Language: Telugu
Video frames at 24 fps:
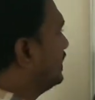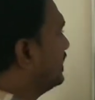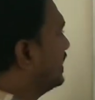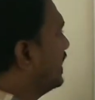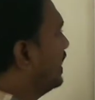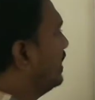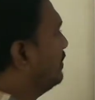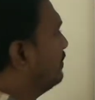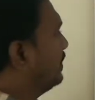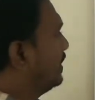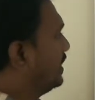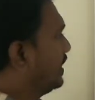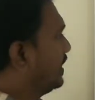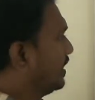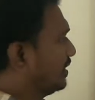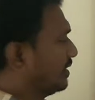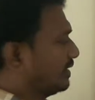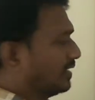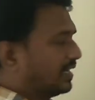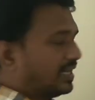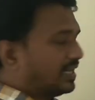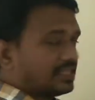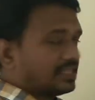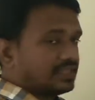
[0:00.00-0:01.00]
హీ కేమ్
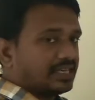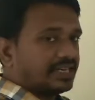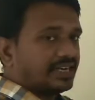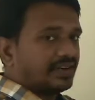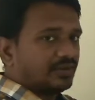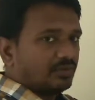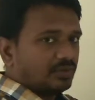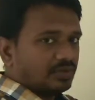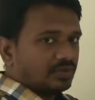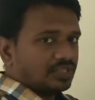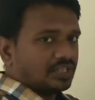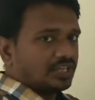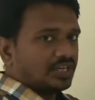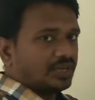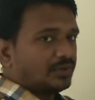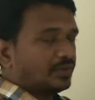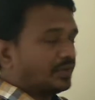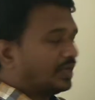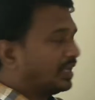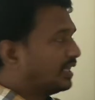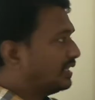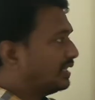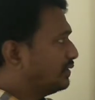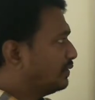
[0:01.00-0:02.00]
హియర్ అతను ఇక్కడికి
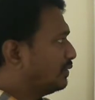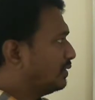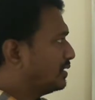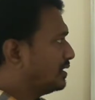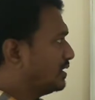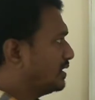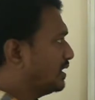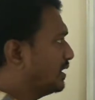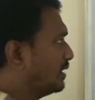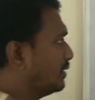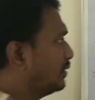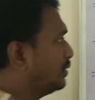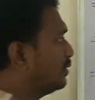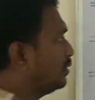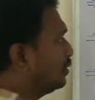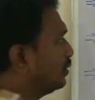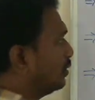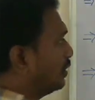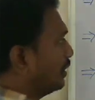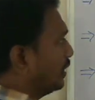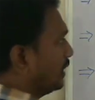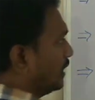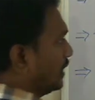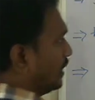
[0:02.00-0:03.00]
వచ్చాడు ఎందుకు వచ్చాడు
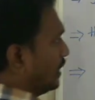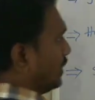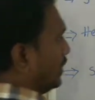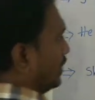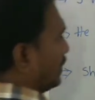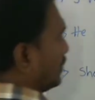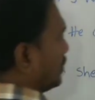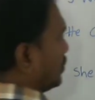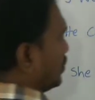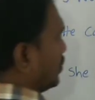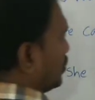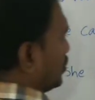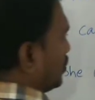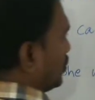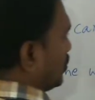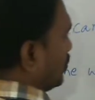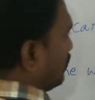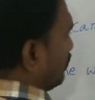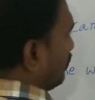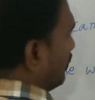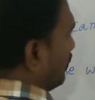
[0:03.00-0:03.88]
టు